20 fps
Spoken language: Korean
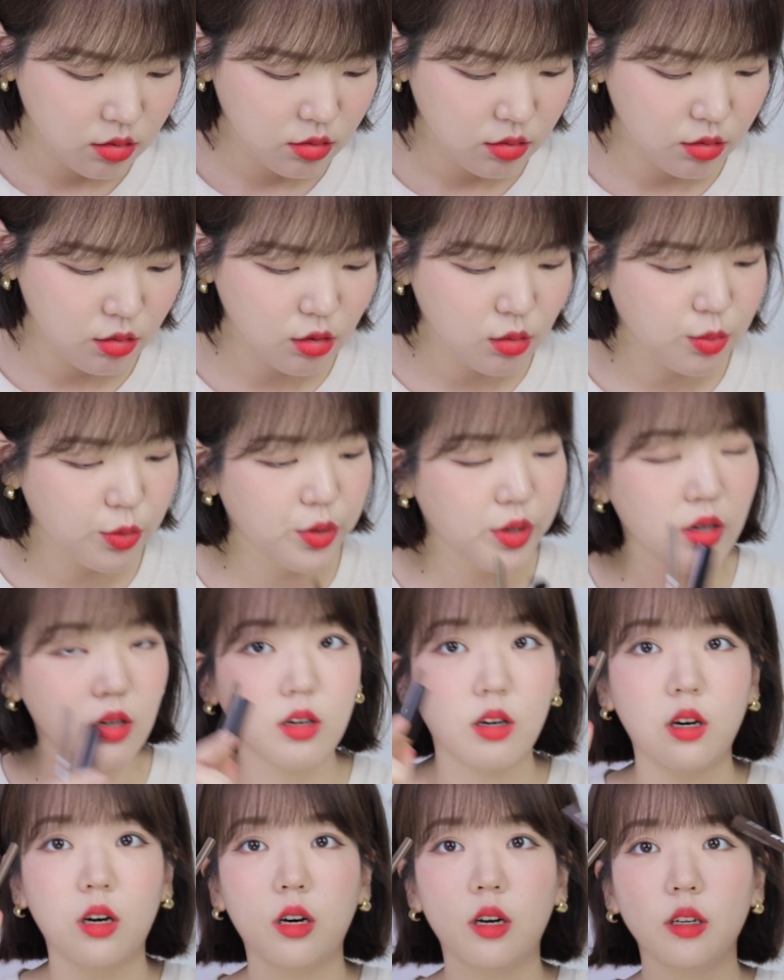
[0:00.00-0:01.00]
그러고
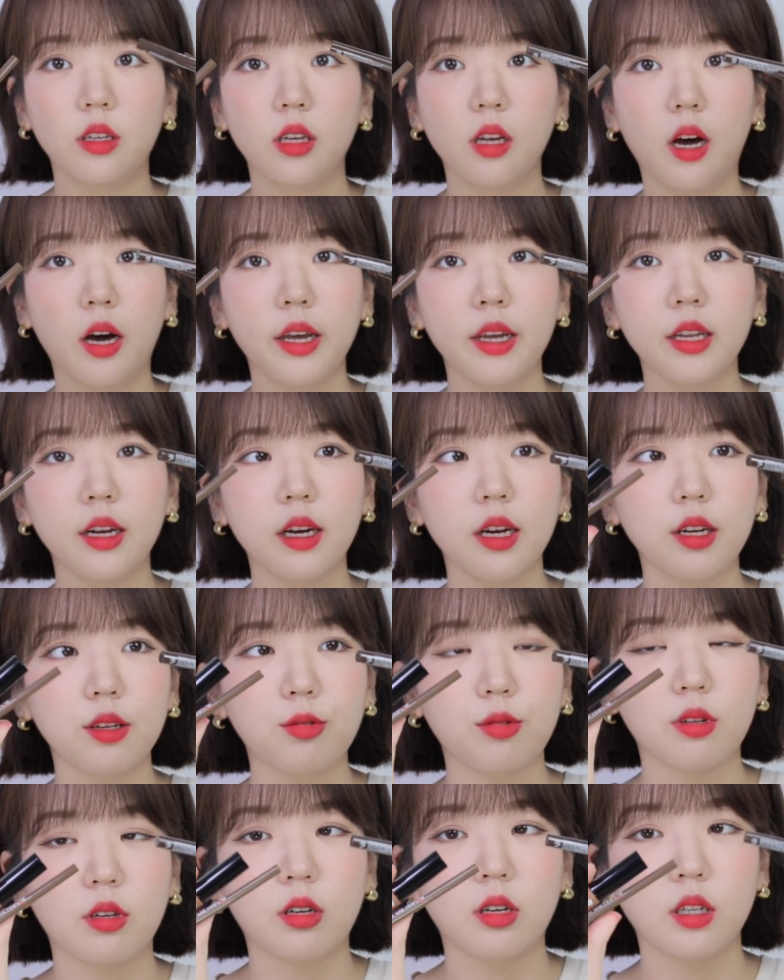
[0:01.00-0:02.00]
보니까 이
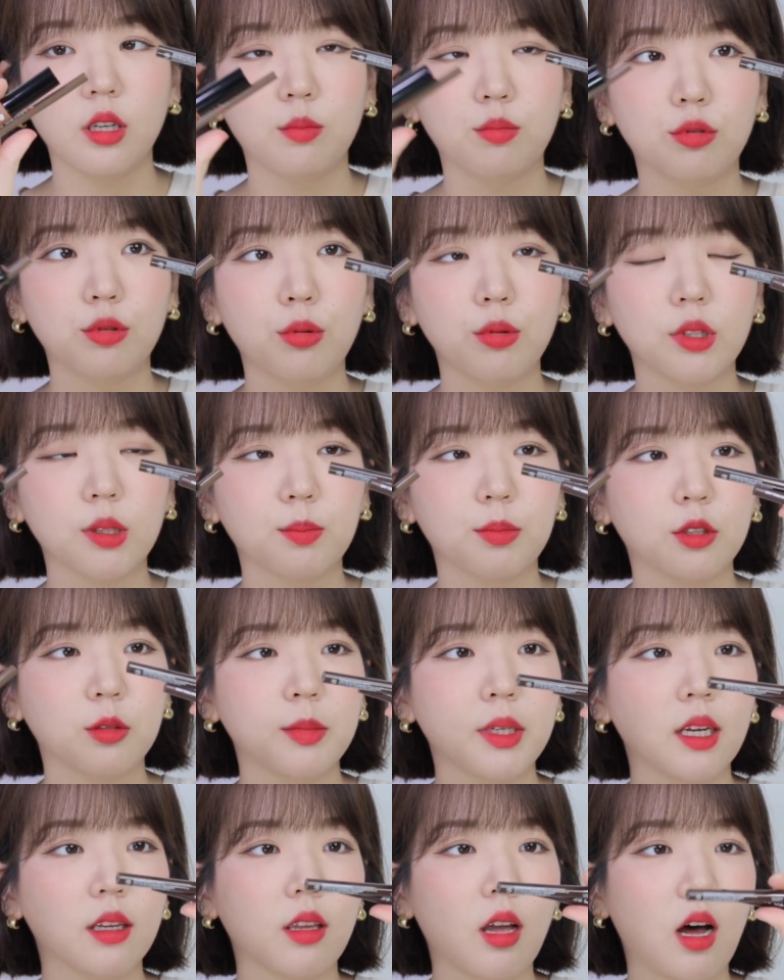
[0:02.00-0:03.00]
아이라이너나 이 브로우
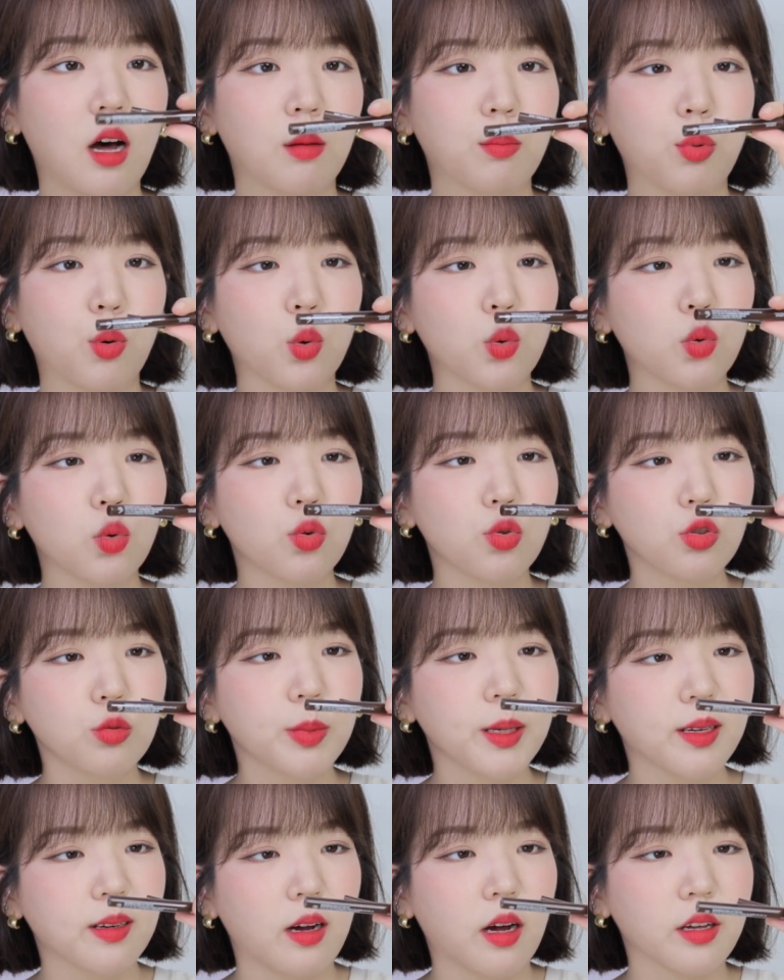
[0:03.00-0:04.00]
제품이 다
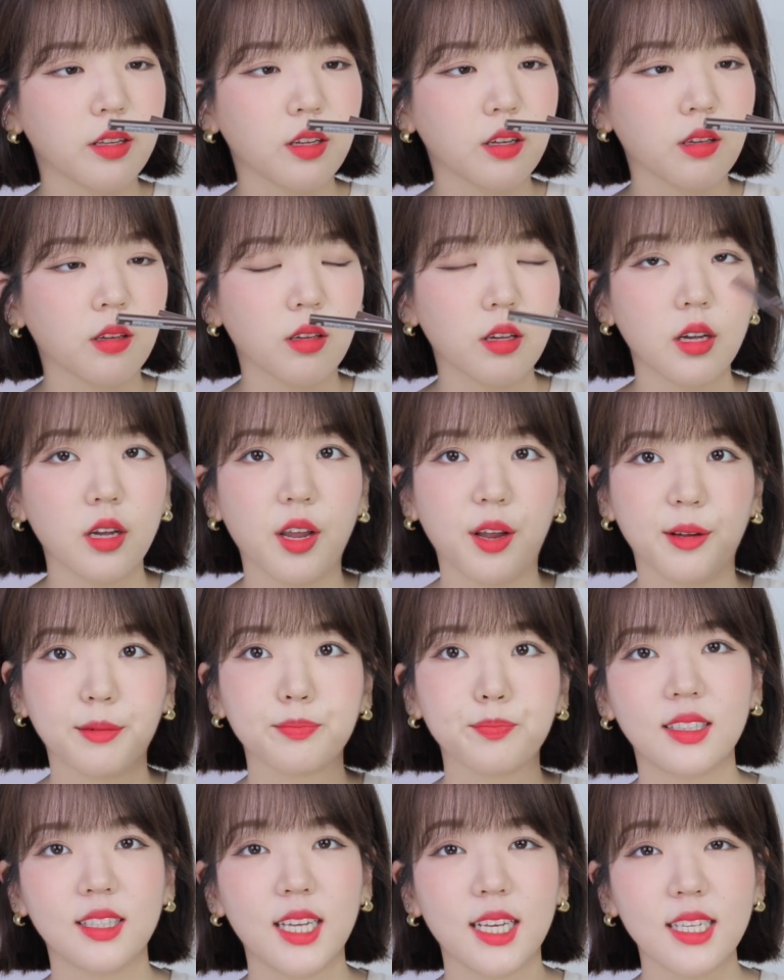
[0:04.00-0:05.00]
본투비
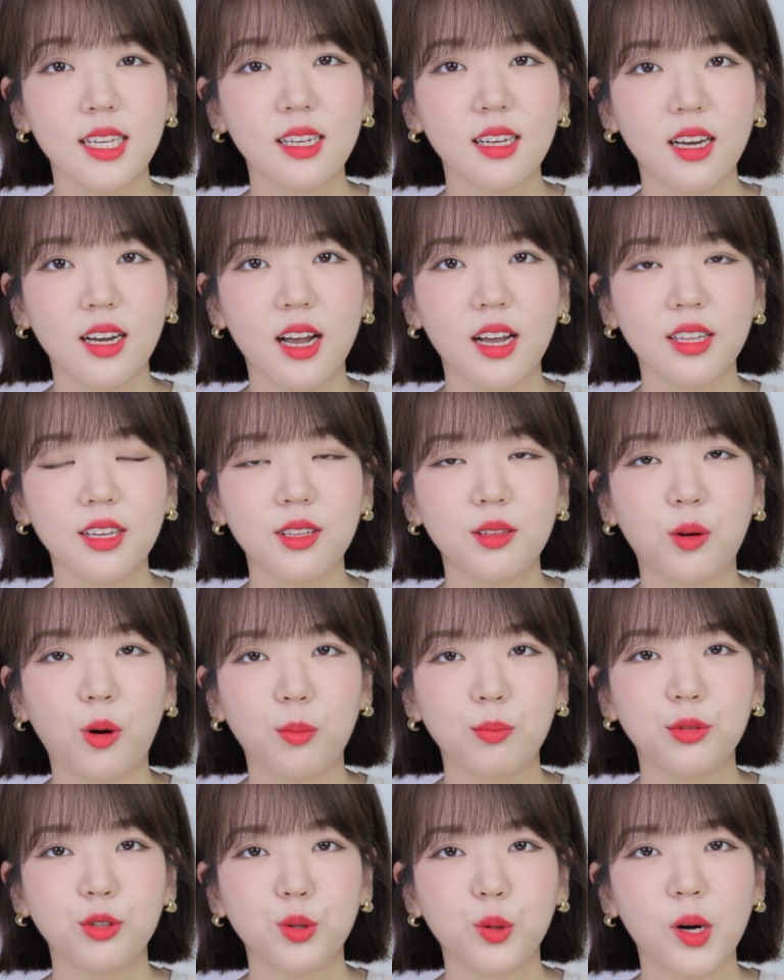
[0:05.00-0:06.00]
라인인데 제 생각에는
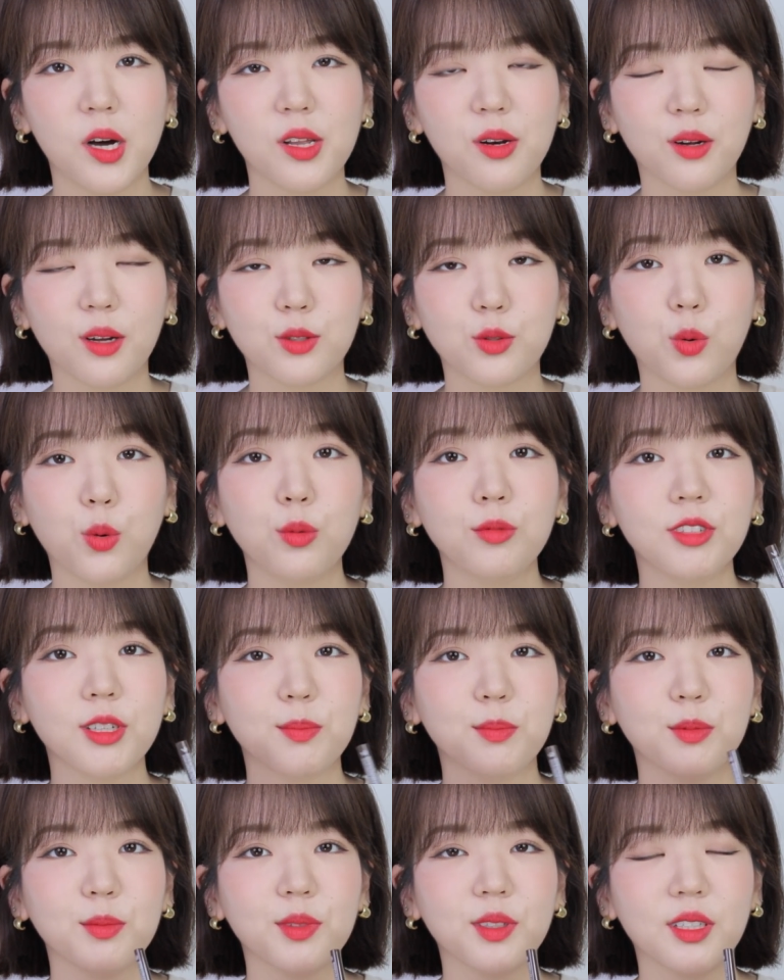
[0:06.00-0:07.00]
어필과 이렇게 좋은
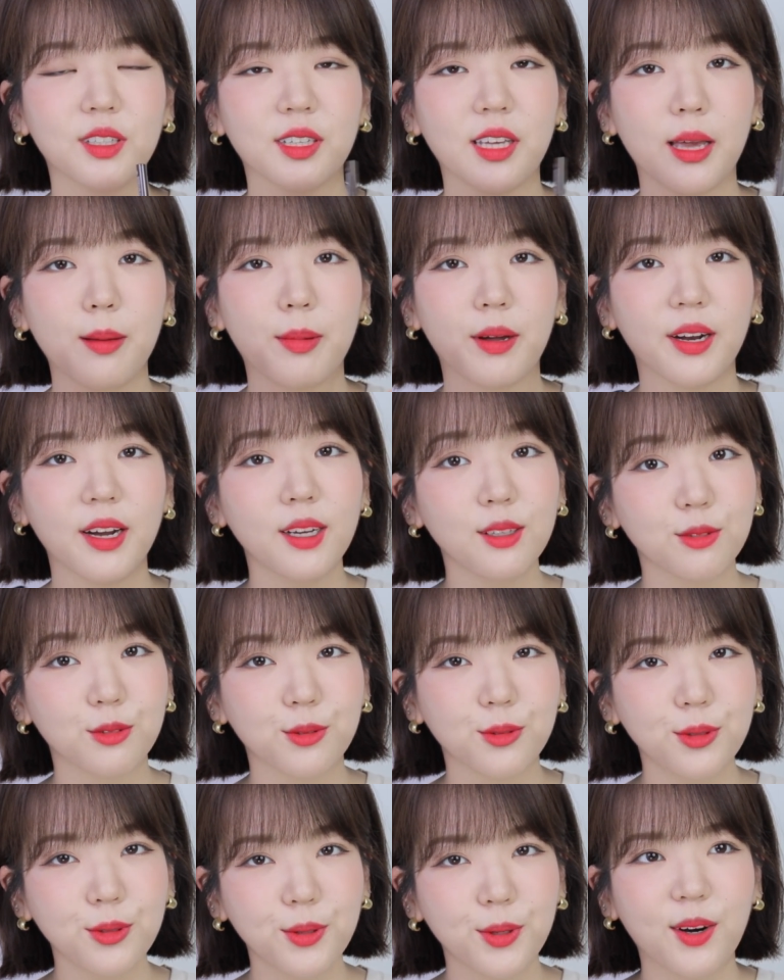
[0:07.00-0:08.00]
제품들을
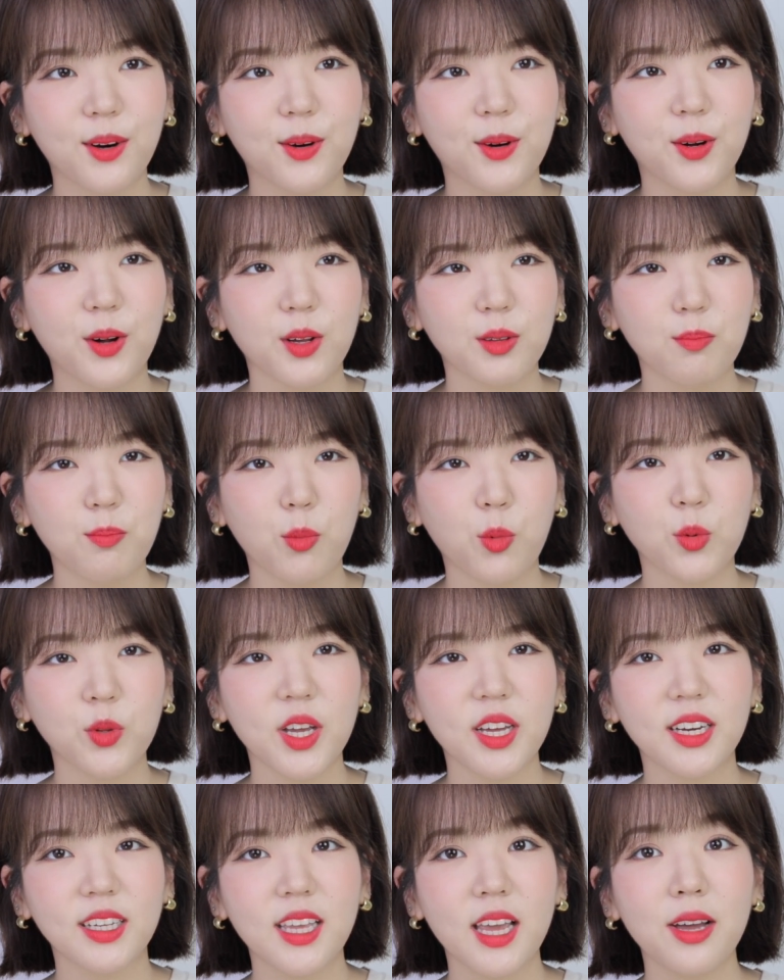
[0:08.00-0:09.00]
개발해두고 어,
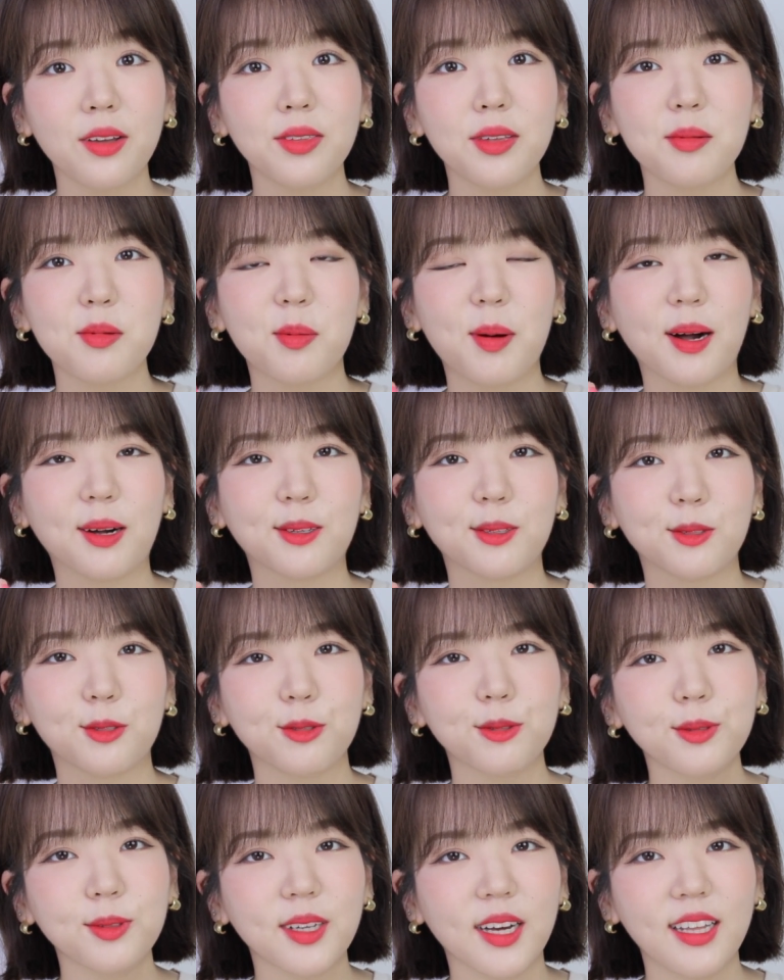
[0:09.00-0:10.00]
모델이 태연님을 바꾸는
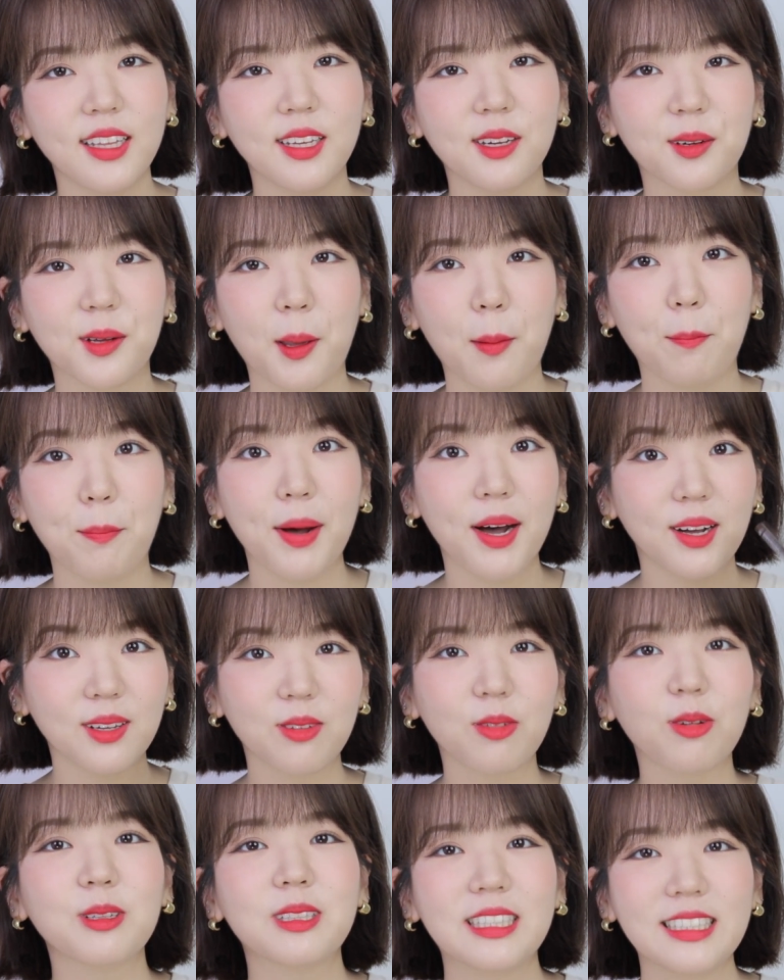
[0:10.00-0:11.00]
순간 이렇게 팡
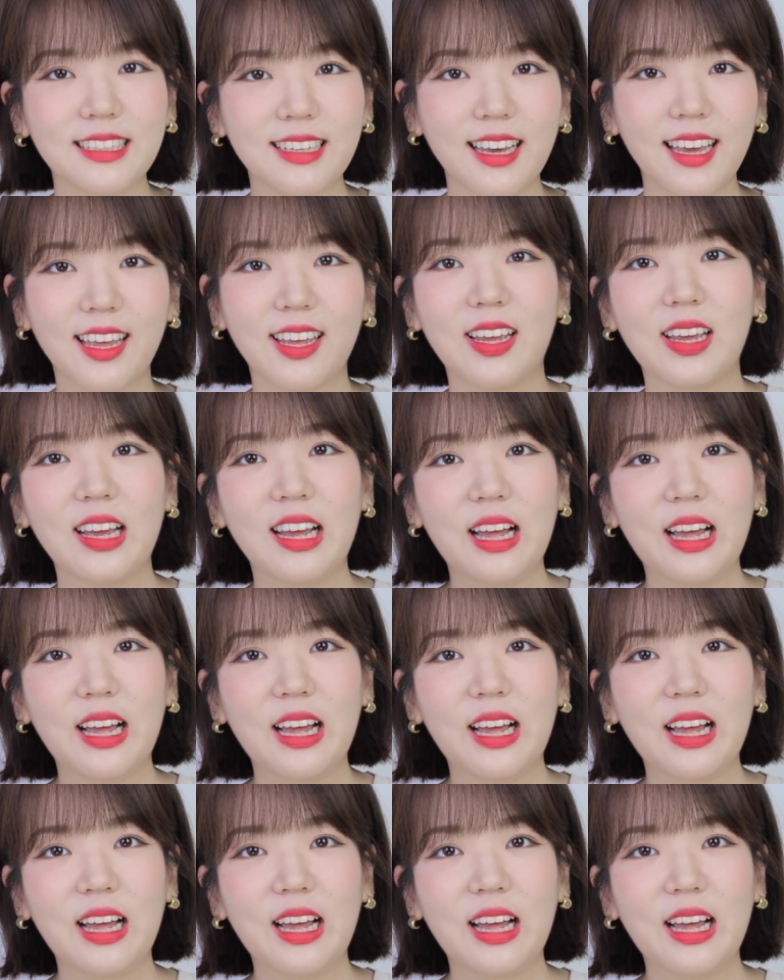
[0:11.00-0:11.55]
터지게